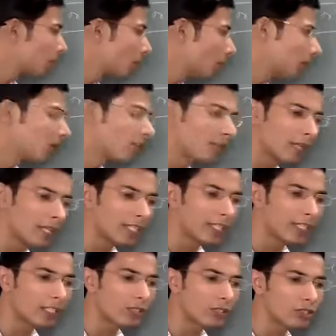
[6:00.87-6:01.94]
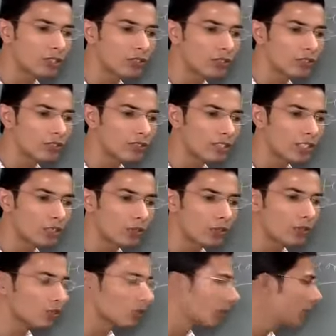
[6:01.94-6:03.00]
बट फीमेल के अंदर ऑक्सीटोसिन का रोल
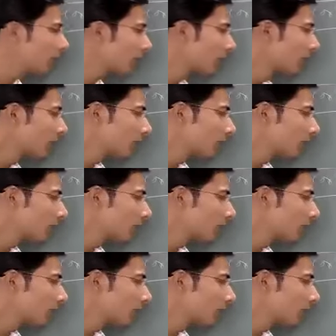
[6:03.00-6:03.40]
होता है